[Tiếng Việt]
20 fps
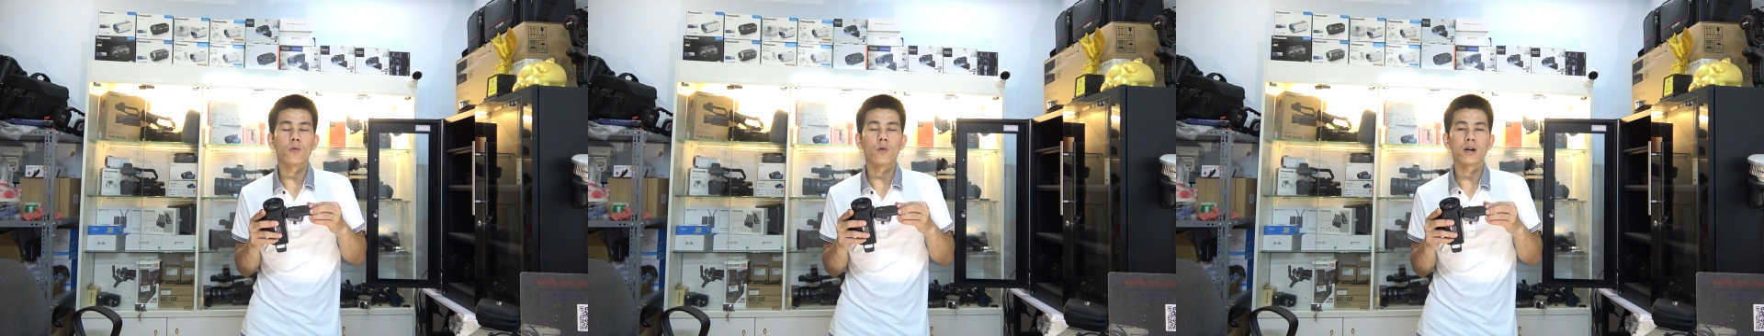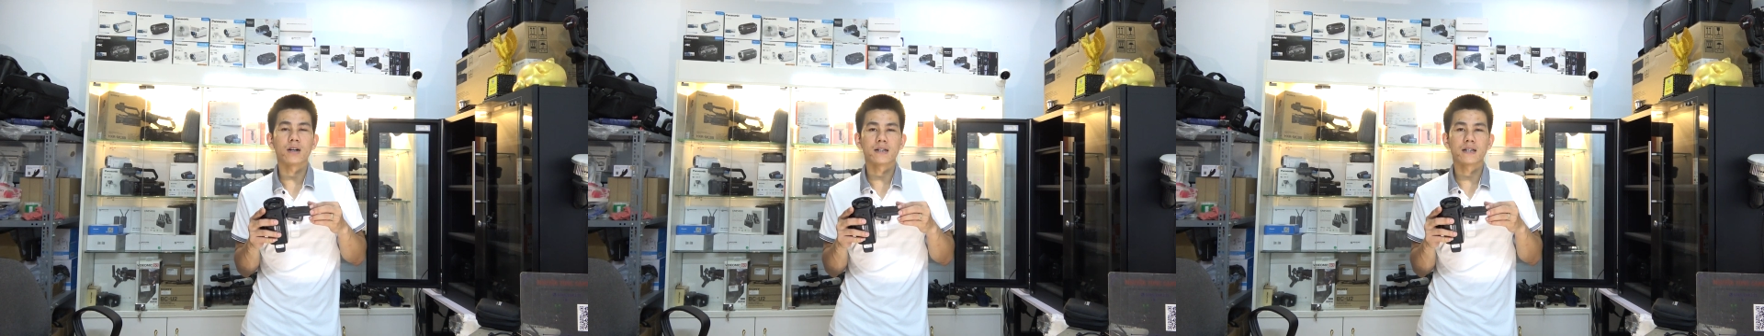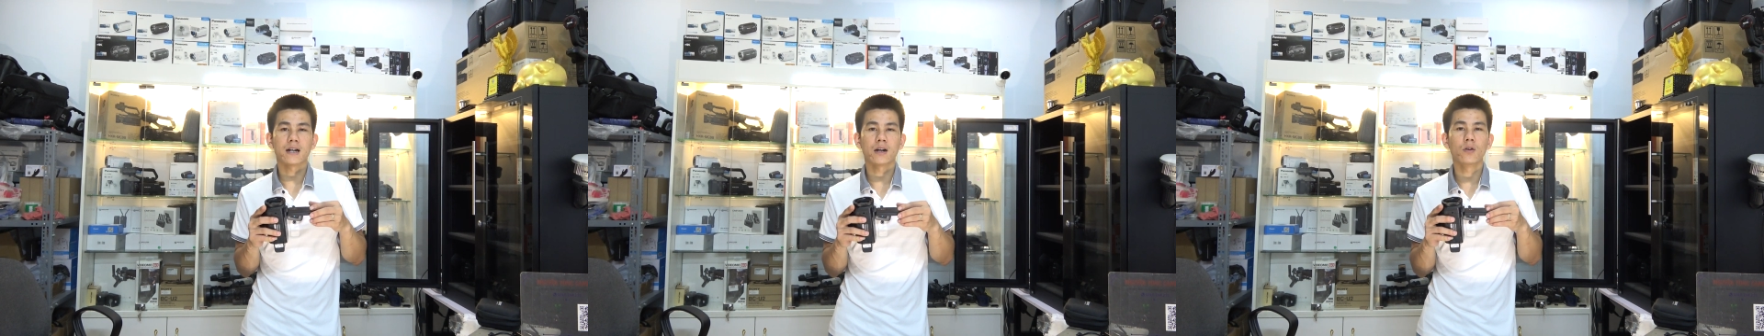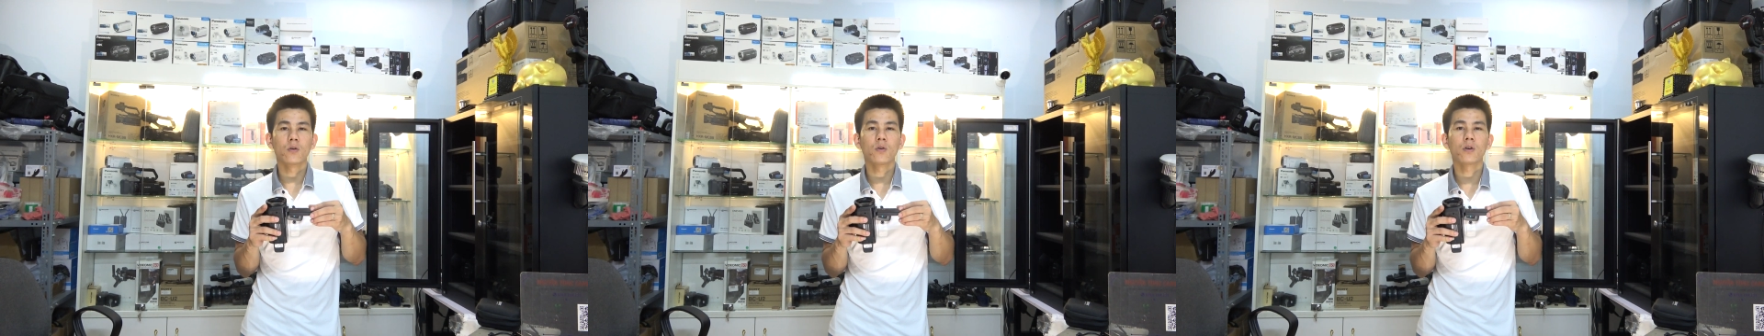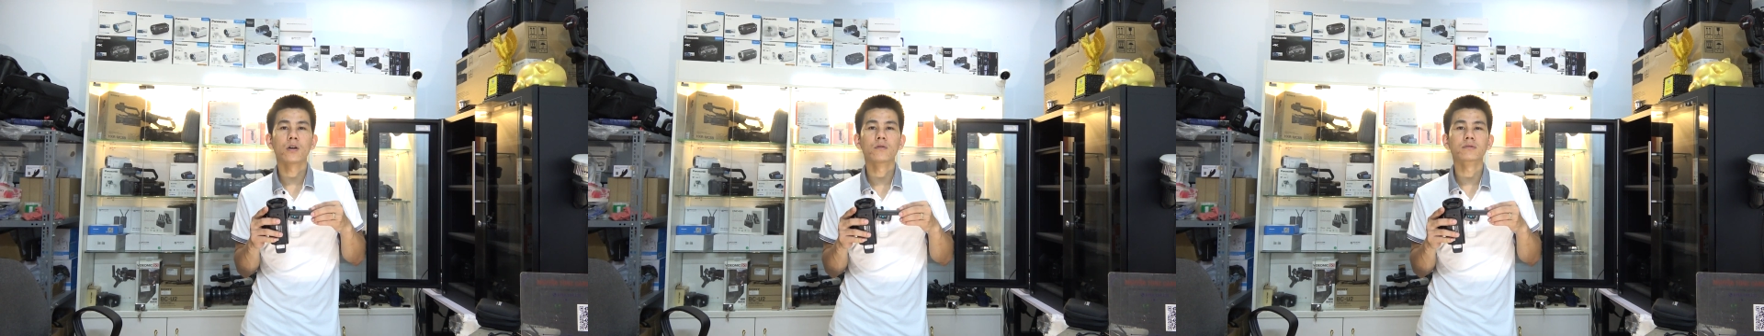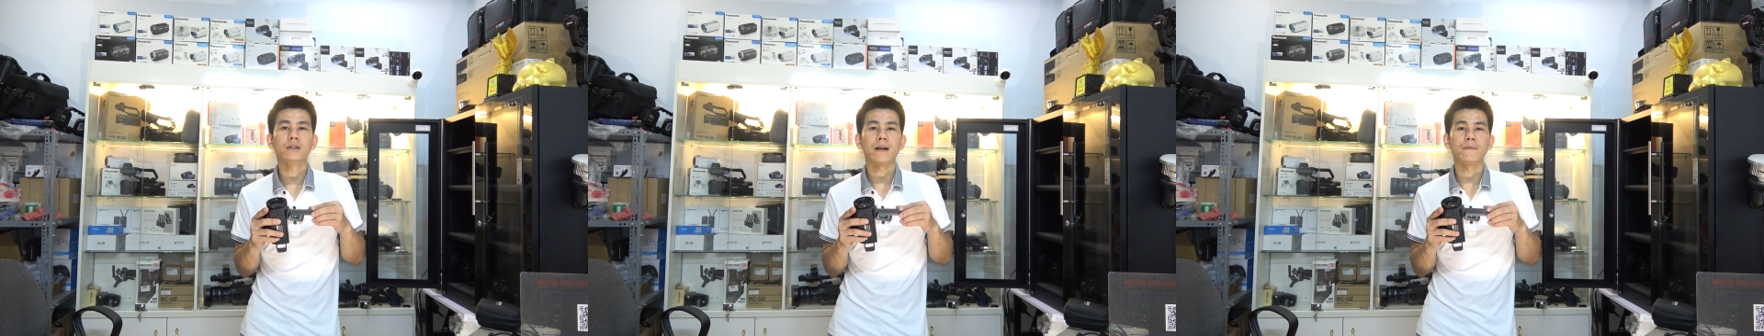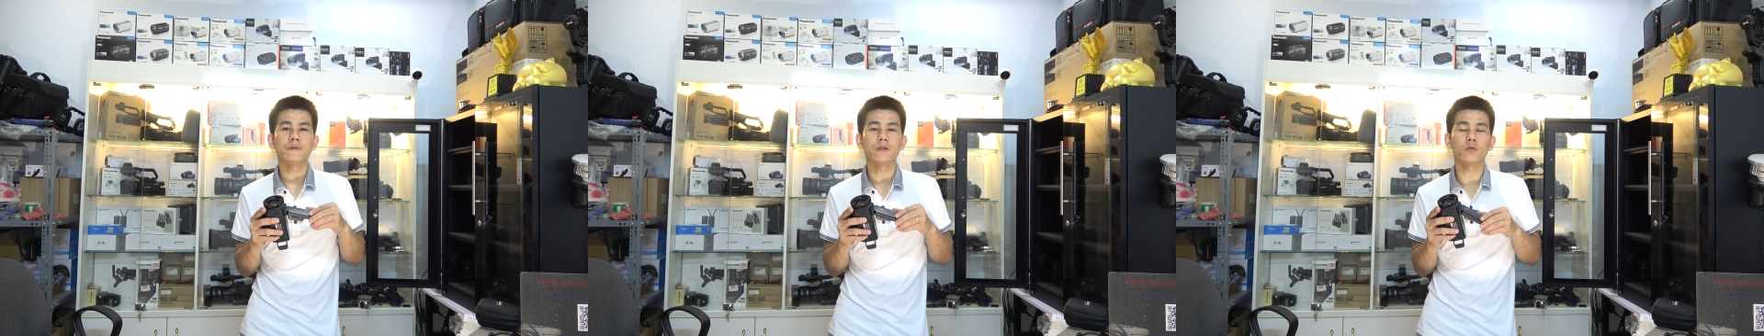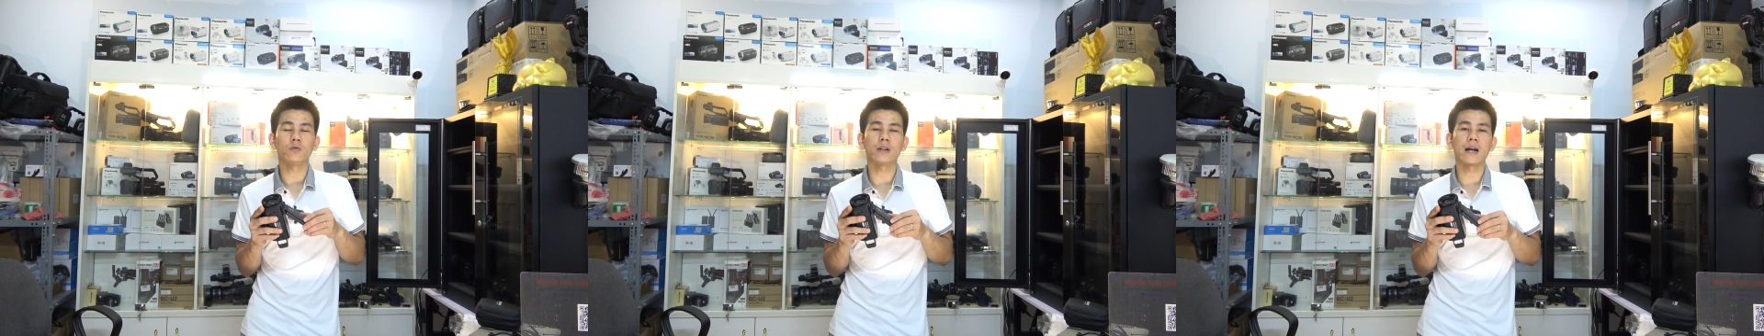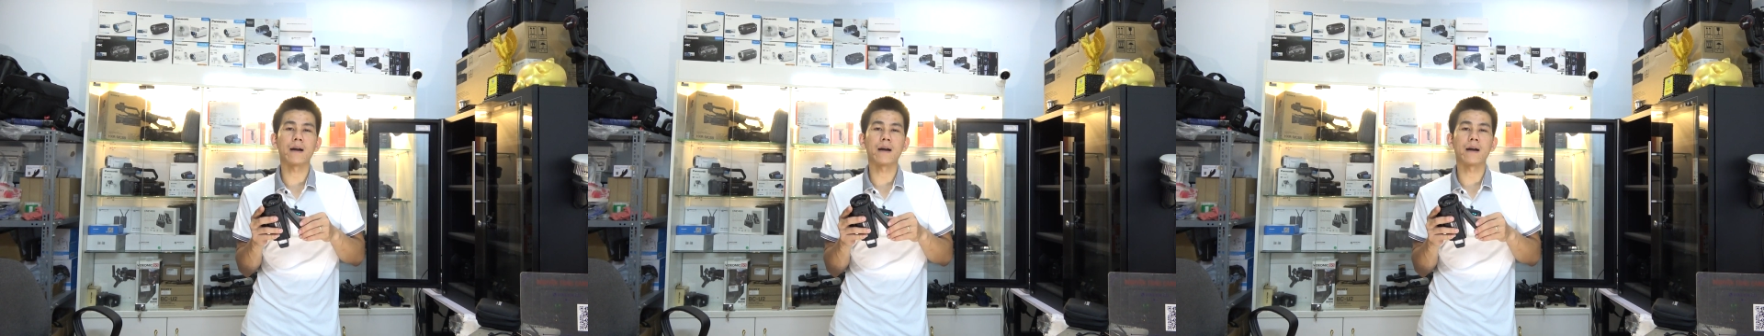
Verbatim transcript: hoặc Zalo không tám sáu